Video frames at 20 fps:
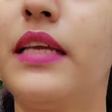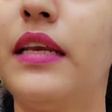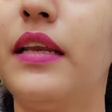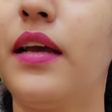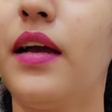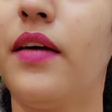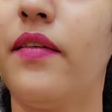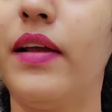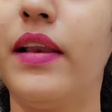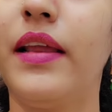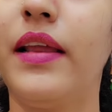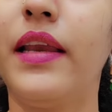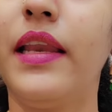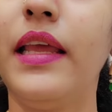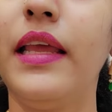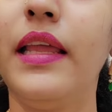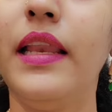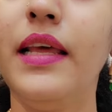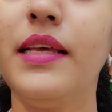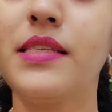సెట్ కావాలి అంటే
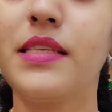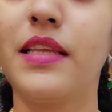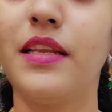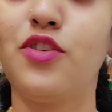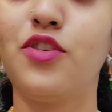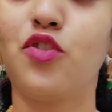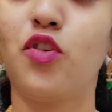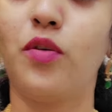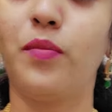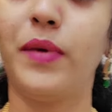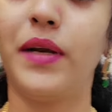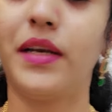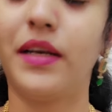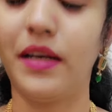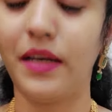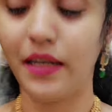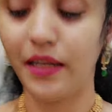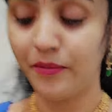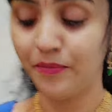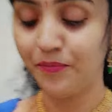ఇలా స్క్రీన్ షాట్
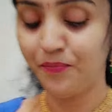పెట్టండి